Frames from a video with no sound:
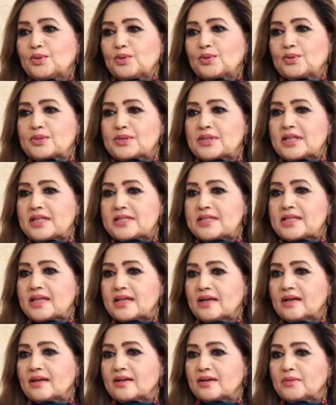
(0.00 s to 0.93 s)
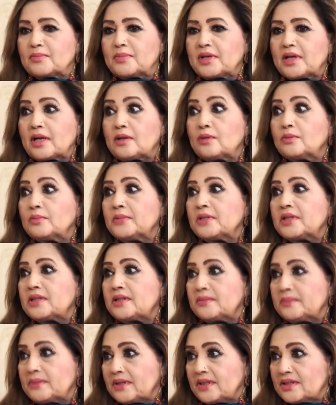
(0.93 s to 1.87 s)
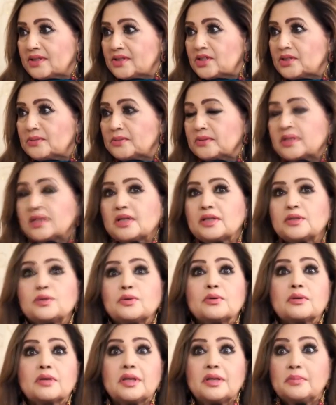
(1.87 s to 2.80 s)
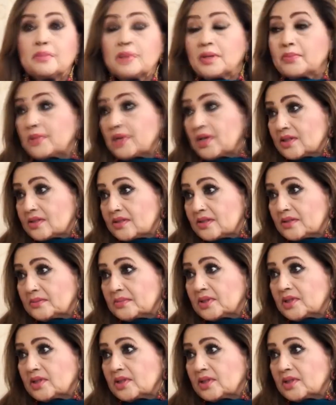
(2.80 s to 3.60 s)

तो देसी खाने भी आलू मेथी बड़ी अच्छी बनाती हूँ कीमा बड़ा अच्छा